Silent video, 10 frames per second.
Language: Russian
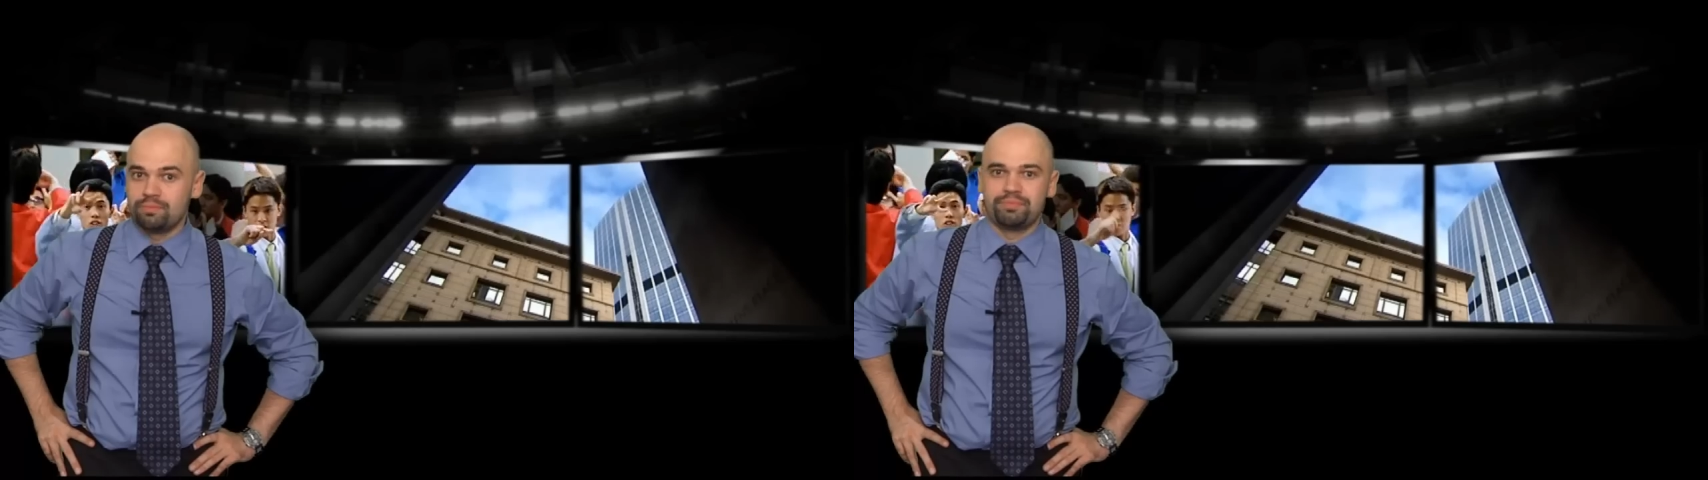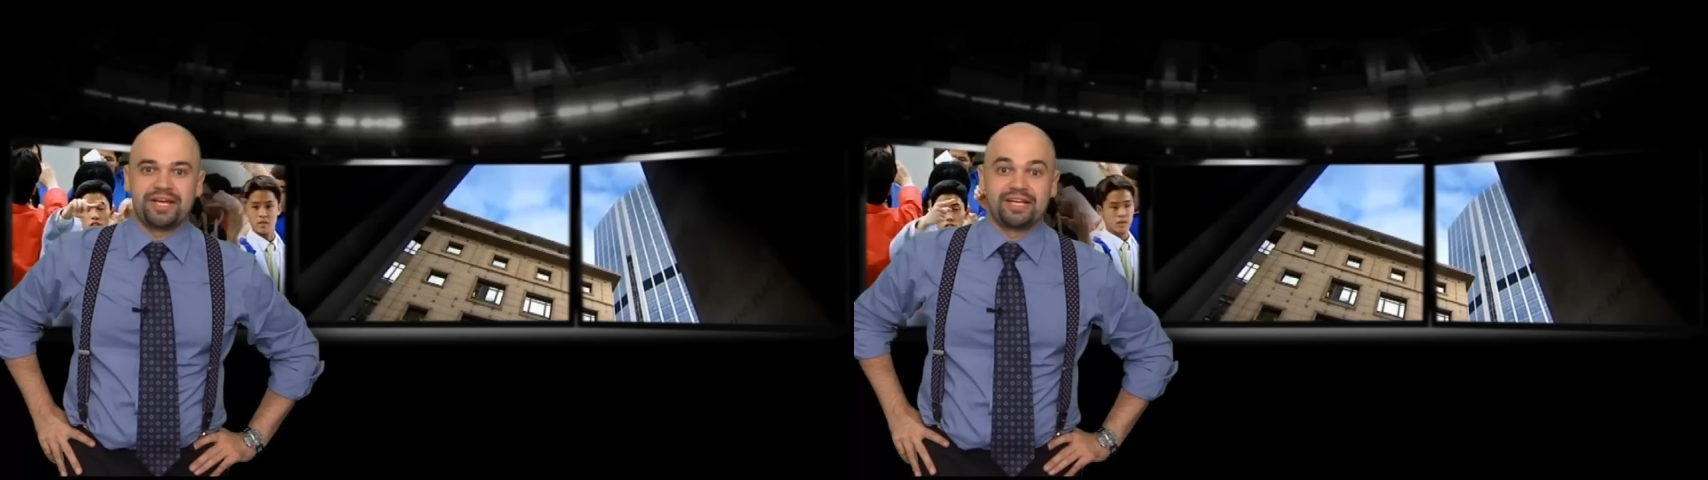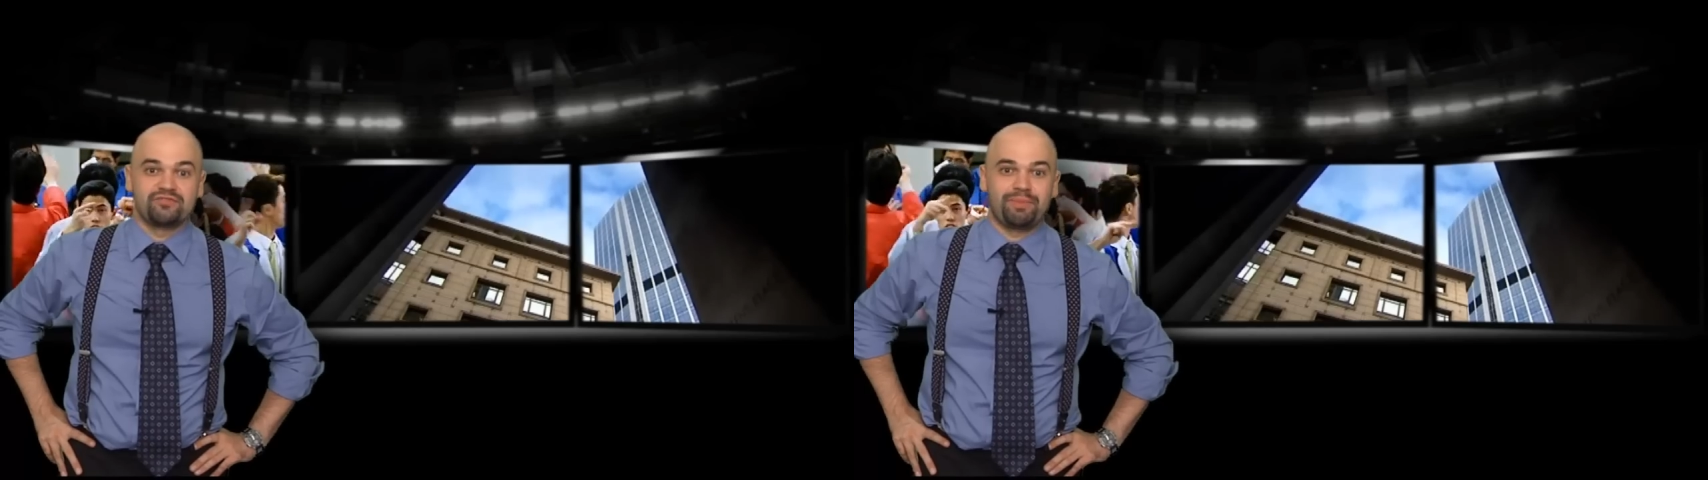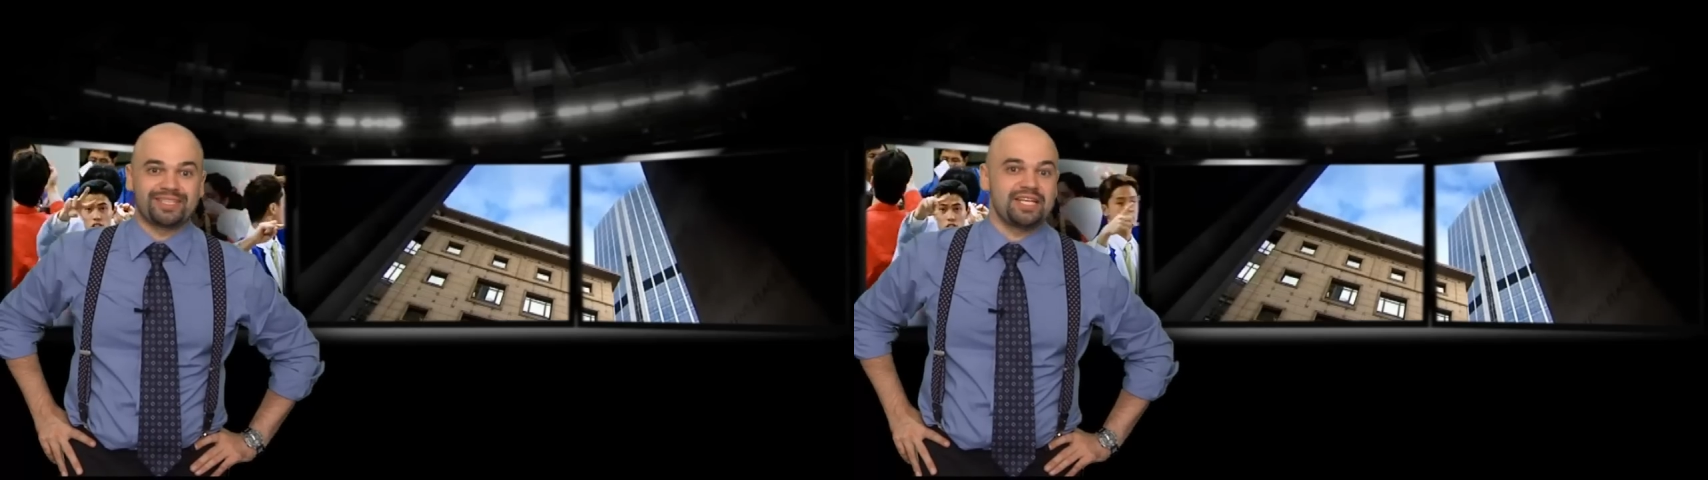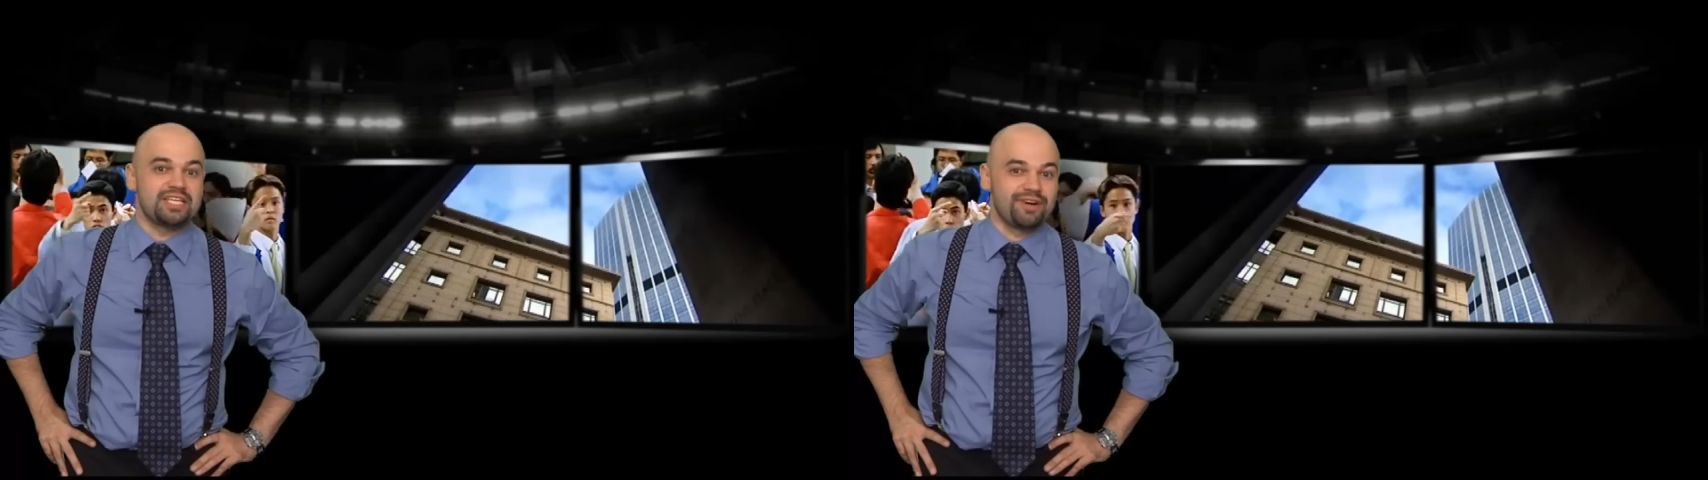прыгать в
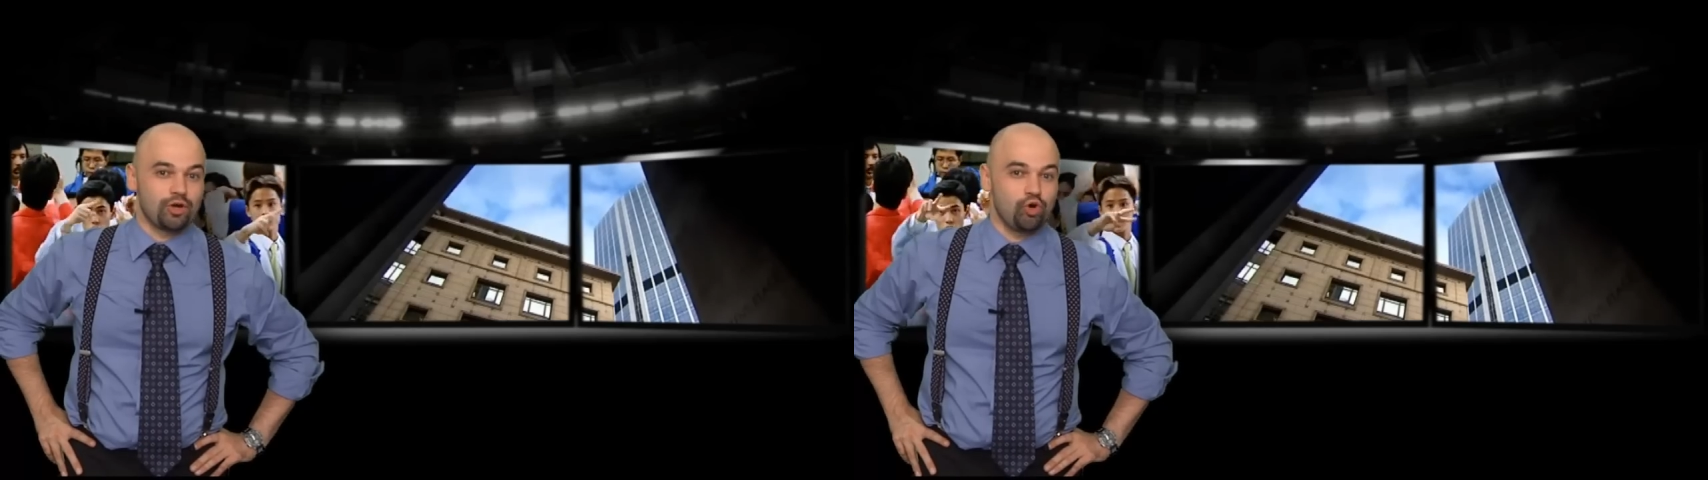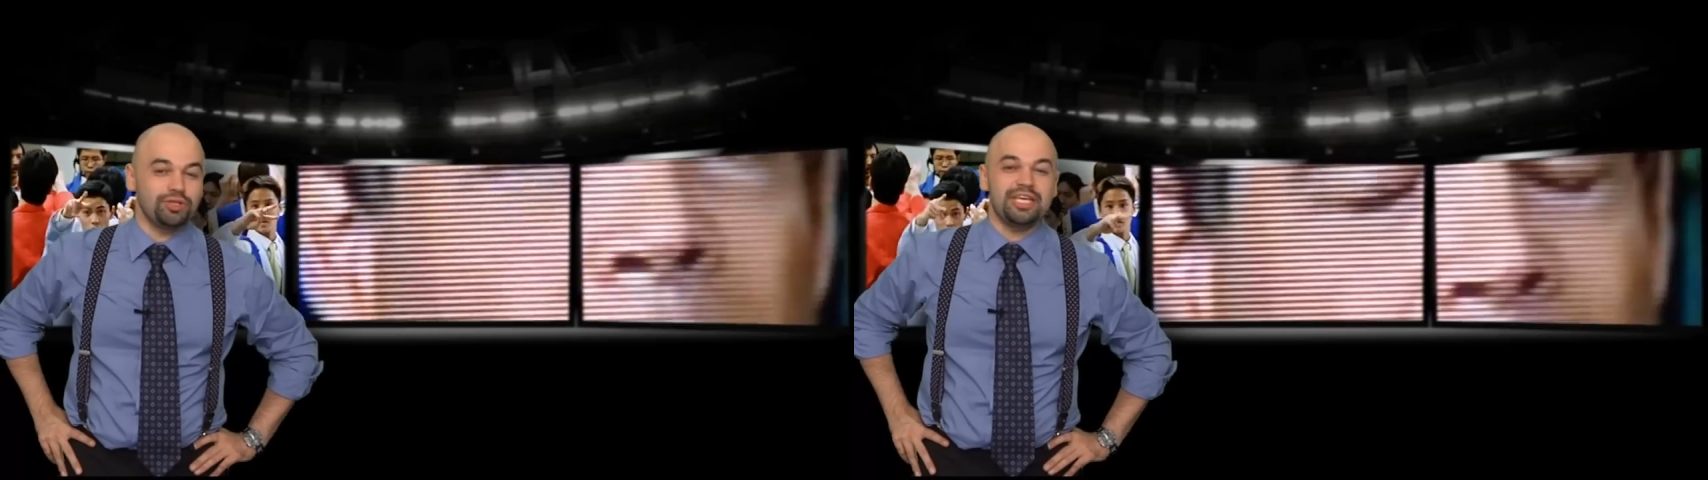последний вагон